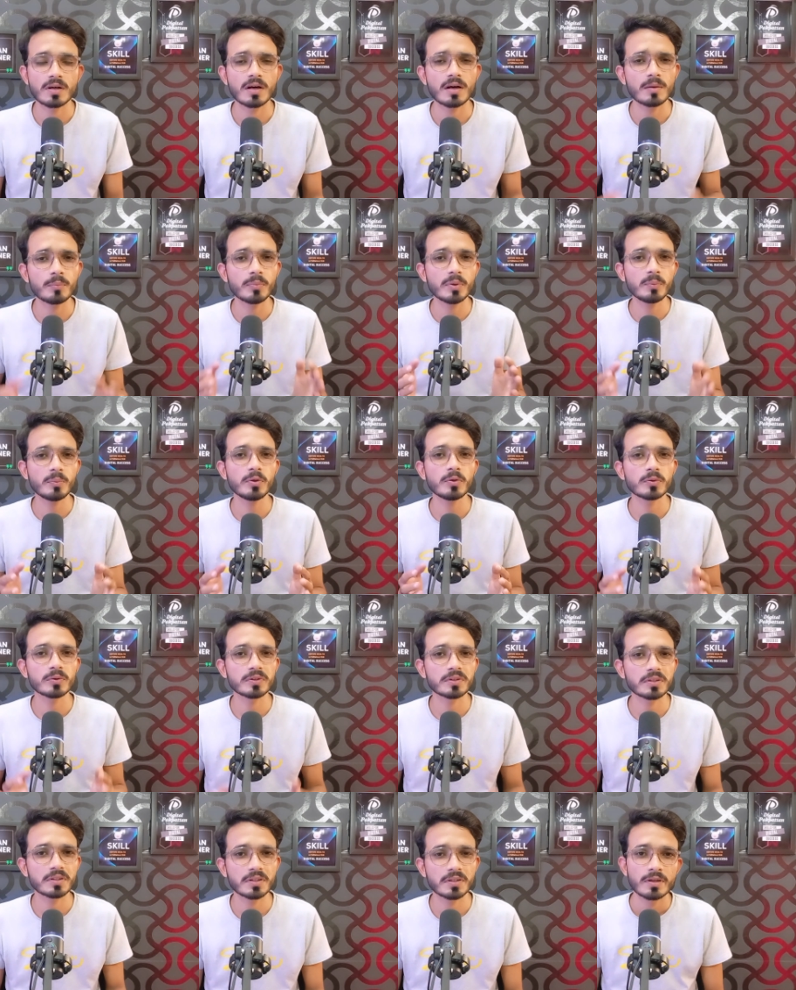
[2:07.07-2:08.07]
अभी भी
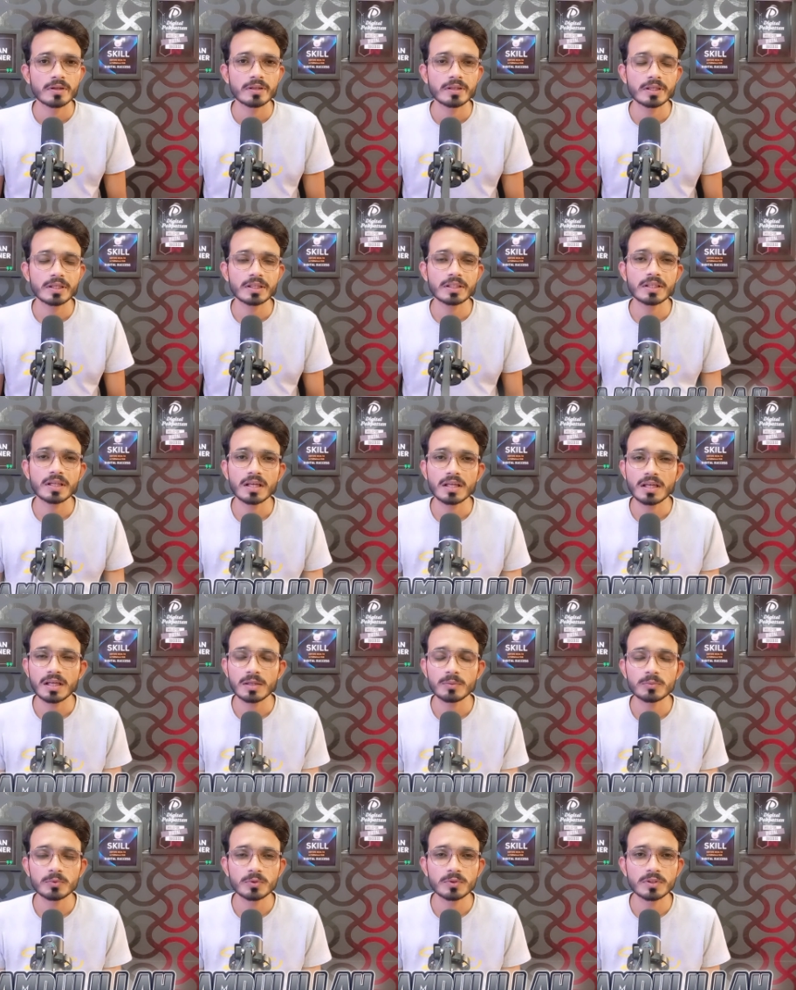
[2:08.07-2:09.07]
होती हैं लेकिन
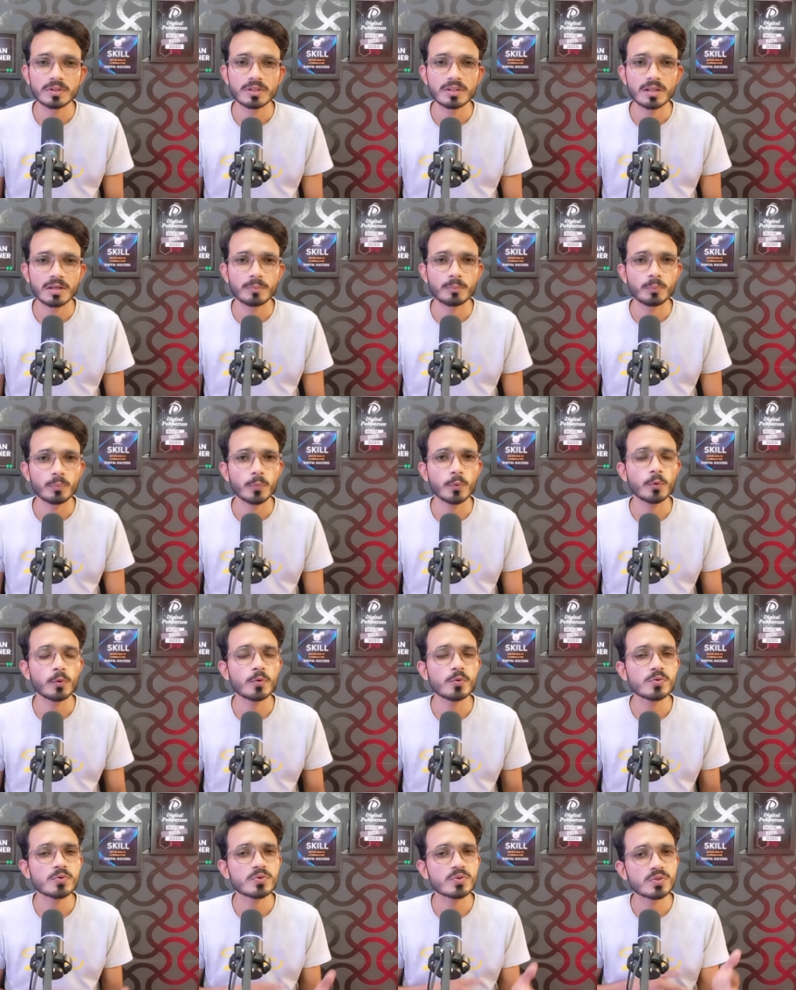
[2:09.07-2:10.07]
अल्हम्दुलिल्लाह बहुत
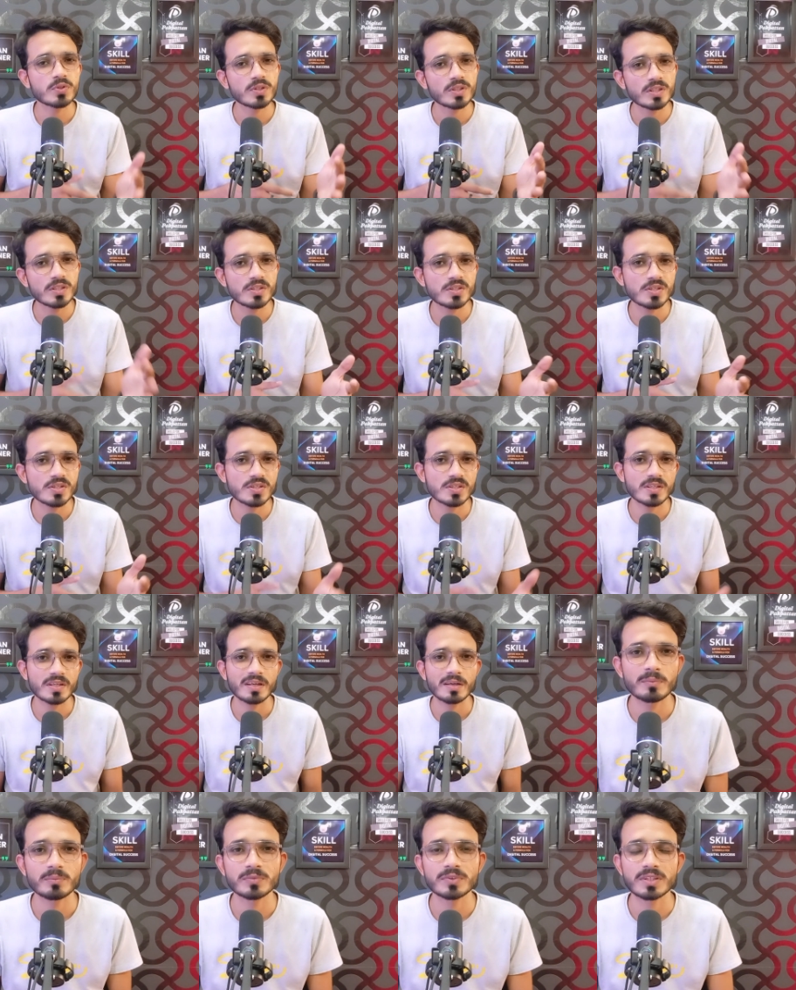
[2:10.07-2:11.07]
सी चीज़ें
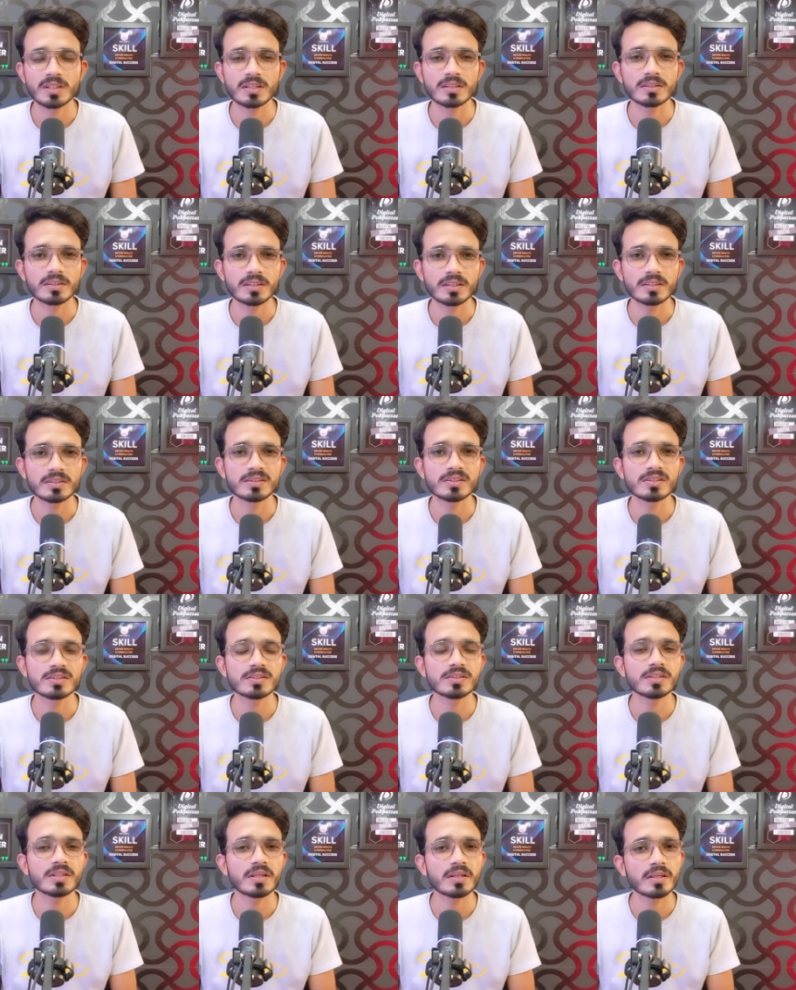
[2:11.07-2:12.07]
हम जानते हैं जितनी
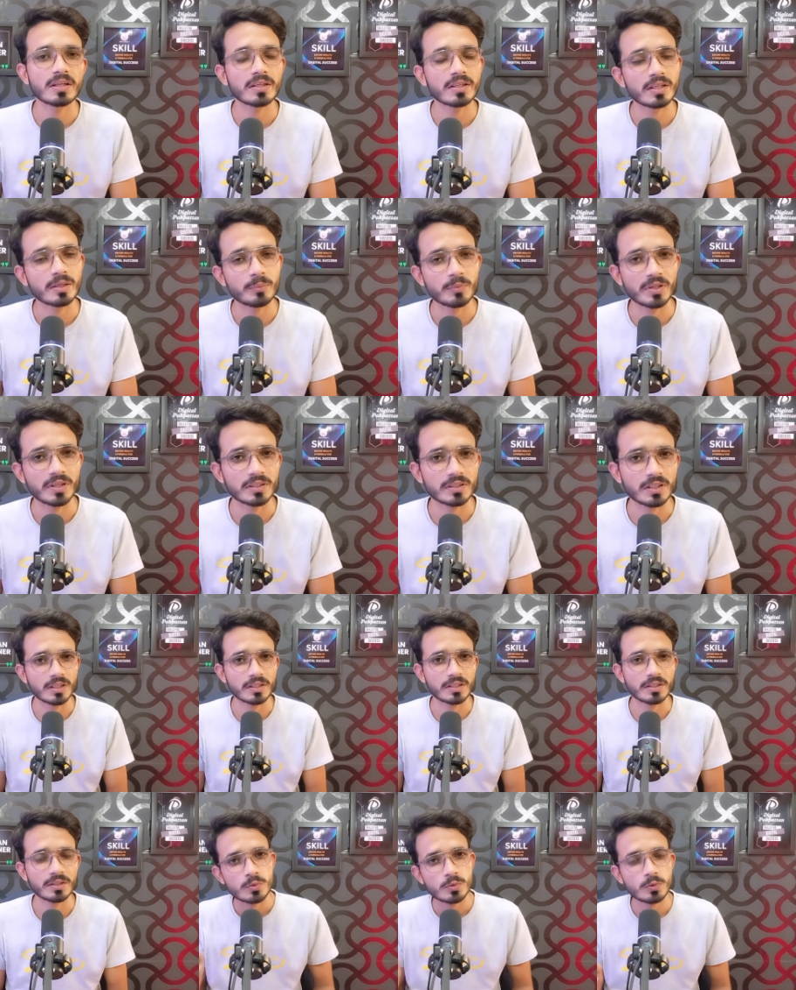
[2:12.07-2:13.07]
अल्लाह ने हमें अता
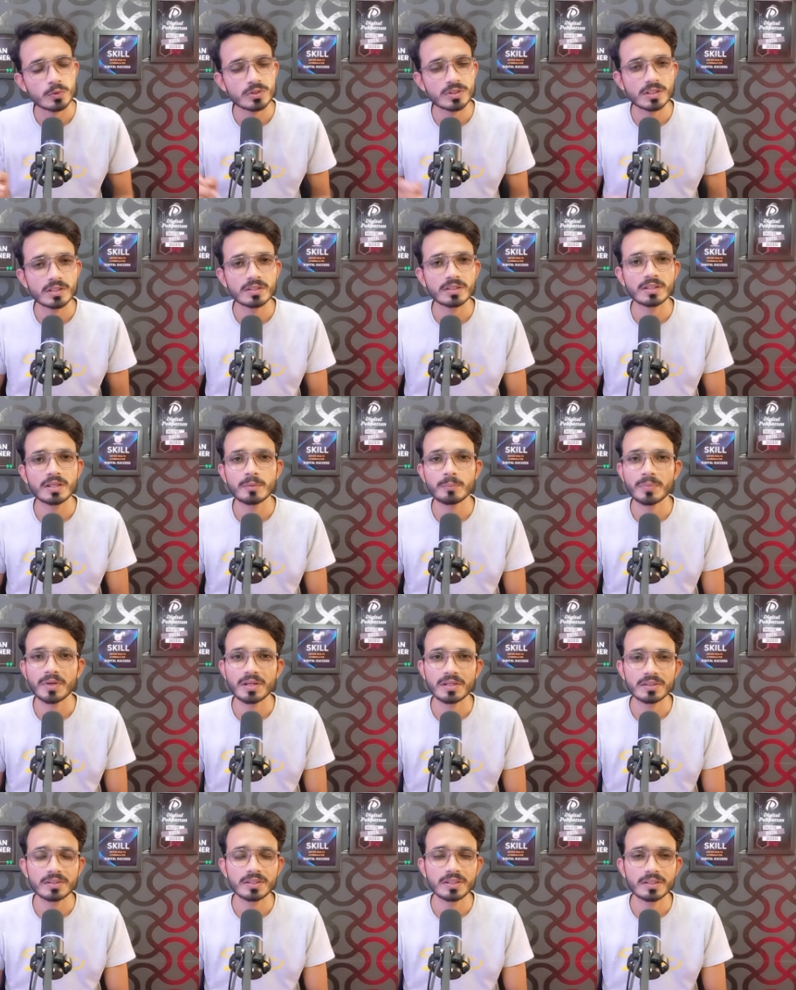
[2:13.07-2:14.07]
की तो चलते हैं पहले
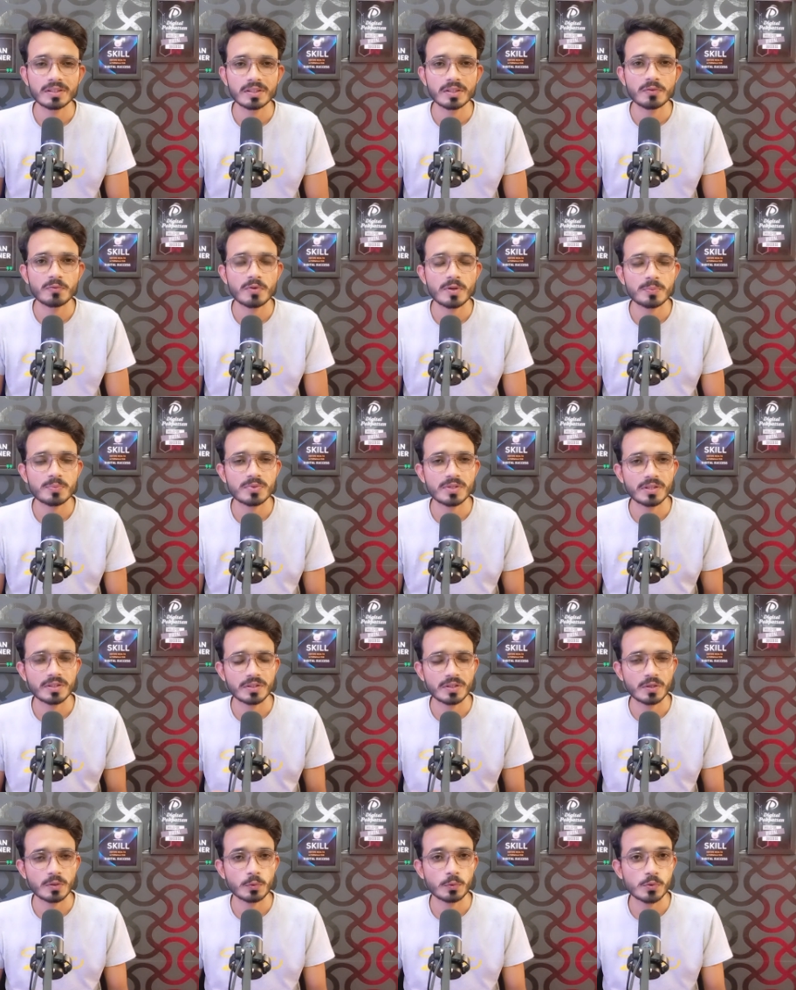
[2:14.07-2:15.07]
देखते हैं वेबसाइट के
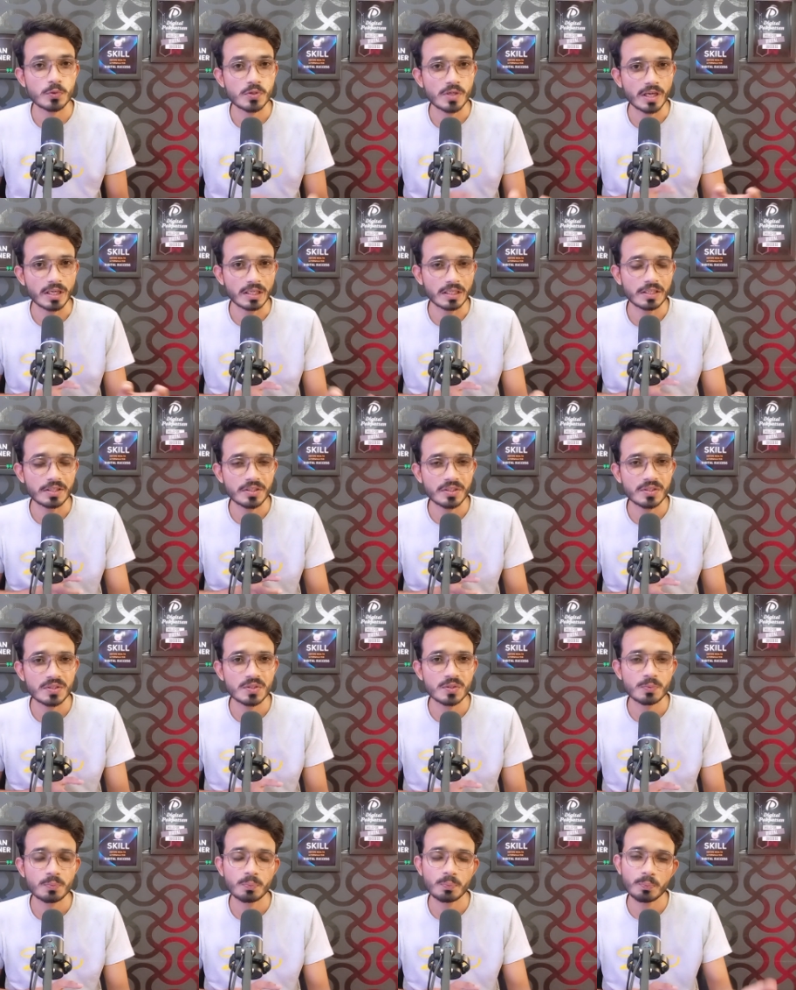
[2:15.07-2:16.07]
कुछ एनालिटिक्स
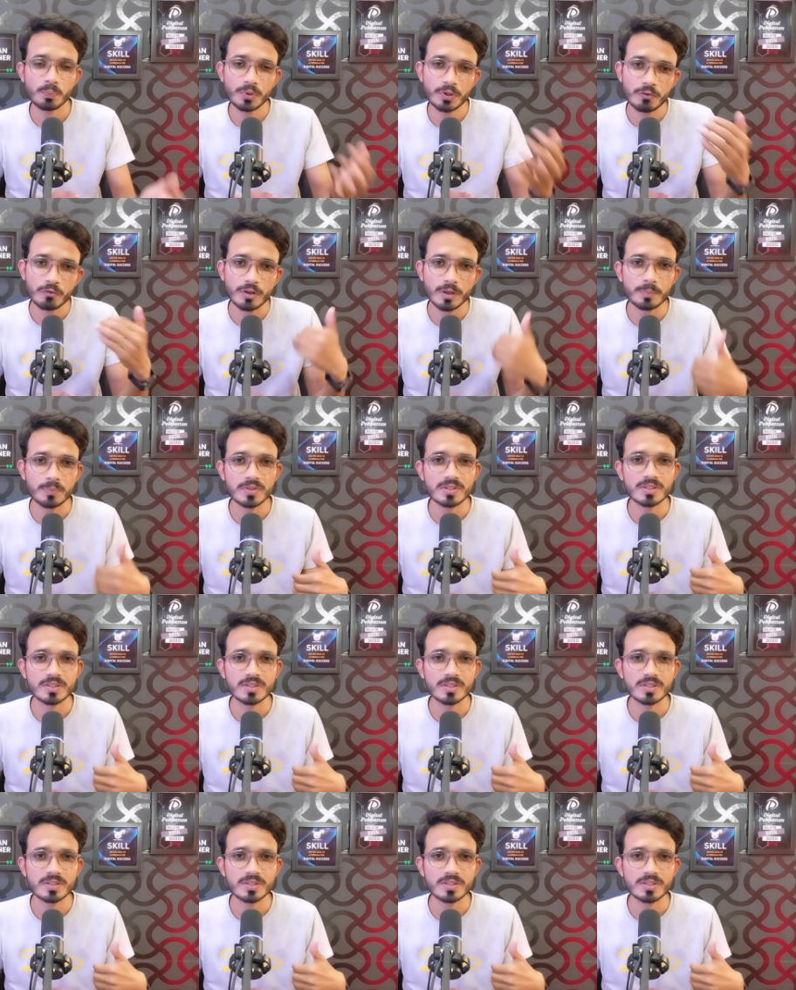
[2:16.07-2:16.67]
फिर वापस